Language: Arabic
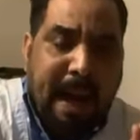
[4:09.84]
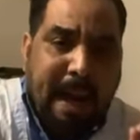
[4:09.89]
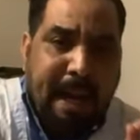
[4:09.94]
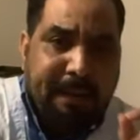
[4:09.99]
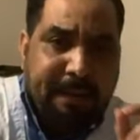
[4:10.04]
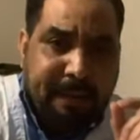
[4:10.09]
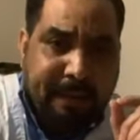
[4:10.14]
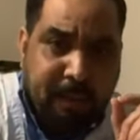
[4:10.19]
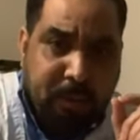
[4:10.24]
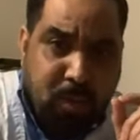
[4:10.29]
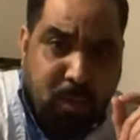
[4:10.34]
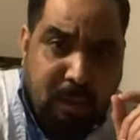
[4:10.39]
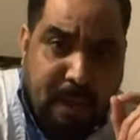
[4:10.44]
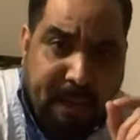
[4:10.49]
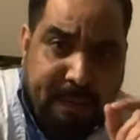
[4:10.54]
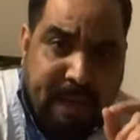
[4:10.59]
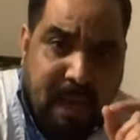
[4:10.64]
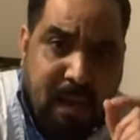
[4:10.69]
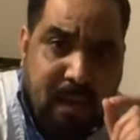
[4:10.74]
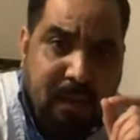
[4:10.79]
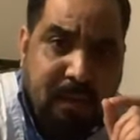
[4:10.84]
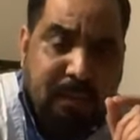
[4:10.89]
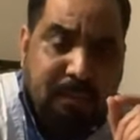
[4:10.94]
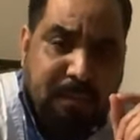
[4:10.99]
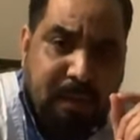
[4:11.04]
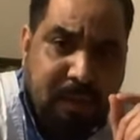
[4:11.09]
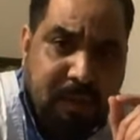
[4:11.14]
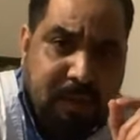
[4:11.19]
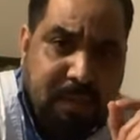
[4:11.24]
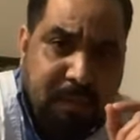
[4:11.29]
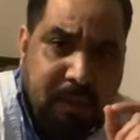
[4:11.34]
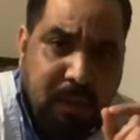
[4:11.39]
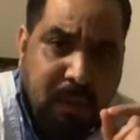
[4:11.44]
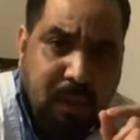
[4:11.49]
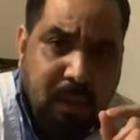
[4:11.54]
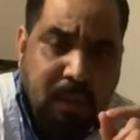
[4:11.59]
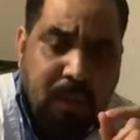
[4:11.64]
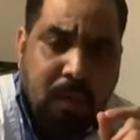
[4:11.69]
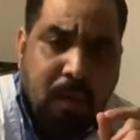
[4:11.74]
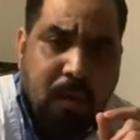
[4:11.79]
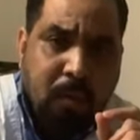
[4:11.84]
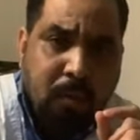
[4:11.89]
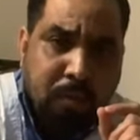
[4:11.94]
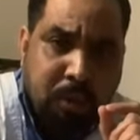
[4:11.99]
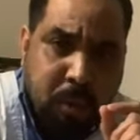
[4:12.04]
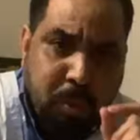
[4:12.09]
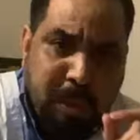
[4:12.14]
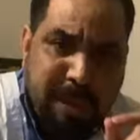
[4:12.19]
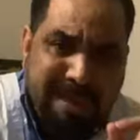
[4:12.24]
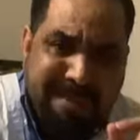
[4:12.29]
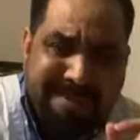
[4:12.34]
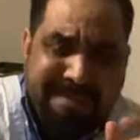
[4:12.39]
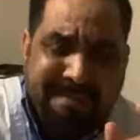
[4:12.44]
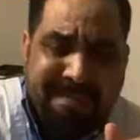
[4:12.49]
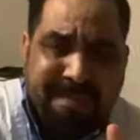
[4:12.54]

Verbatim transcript: عاد الدولار كان ب 300 وشوي